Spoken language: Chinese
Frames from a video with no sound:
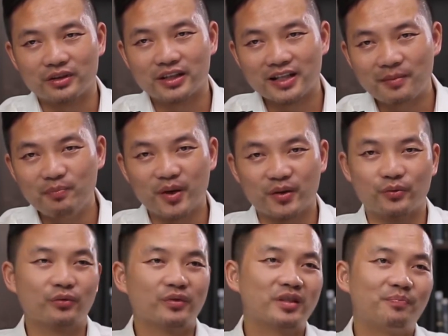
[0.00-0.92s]
三本
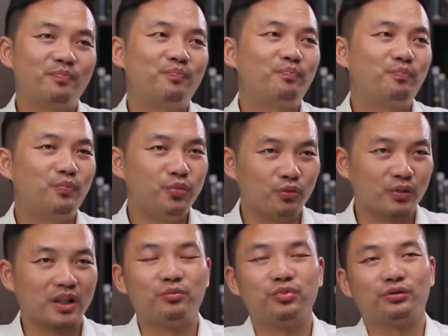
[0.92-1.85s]
书是
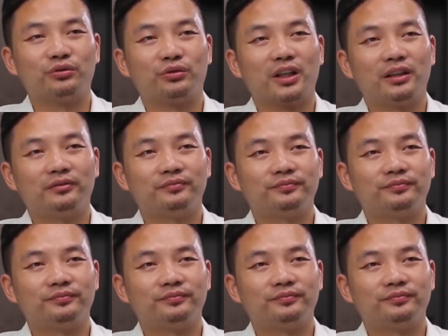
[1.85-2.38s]
不得不读的，